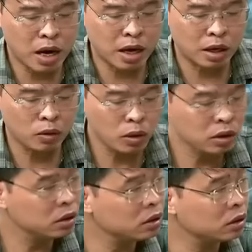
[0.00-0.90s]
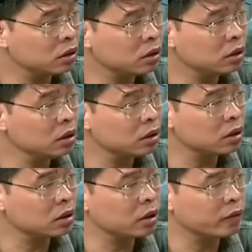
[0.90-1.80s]
là luôn dự trữ lương
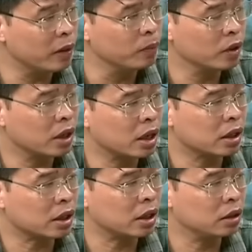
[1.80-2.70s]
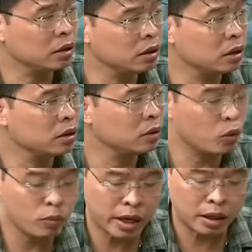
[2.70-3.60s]
thực thực phẩm các cái lương thực như
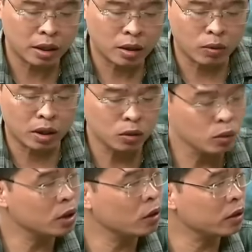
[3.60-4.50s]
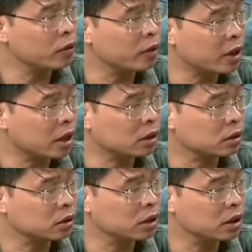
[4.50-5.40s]
thuốc men các nhu yếu khác
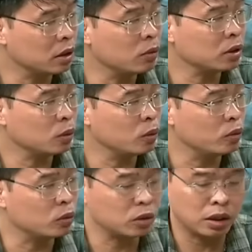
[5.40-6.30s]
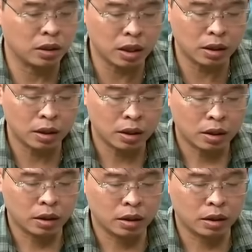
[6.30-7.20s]
khi sống ở trong vùng sạt lở đất
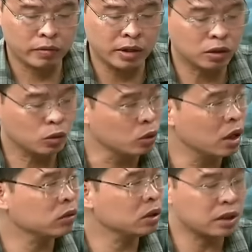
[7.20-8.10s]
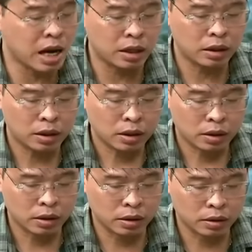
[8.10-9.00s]
và chủ động sơ tán
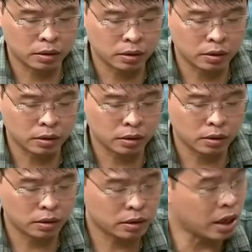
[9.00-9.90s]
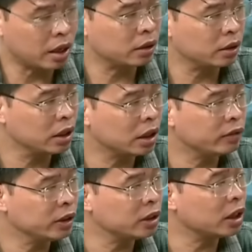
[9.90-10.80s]
tại đến các
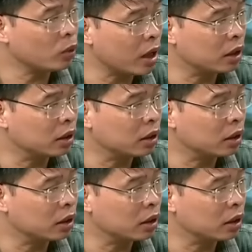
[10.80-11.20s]
vị trí an toàn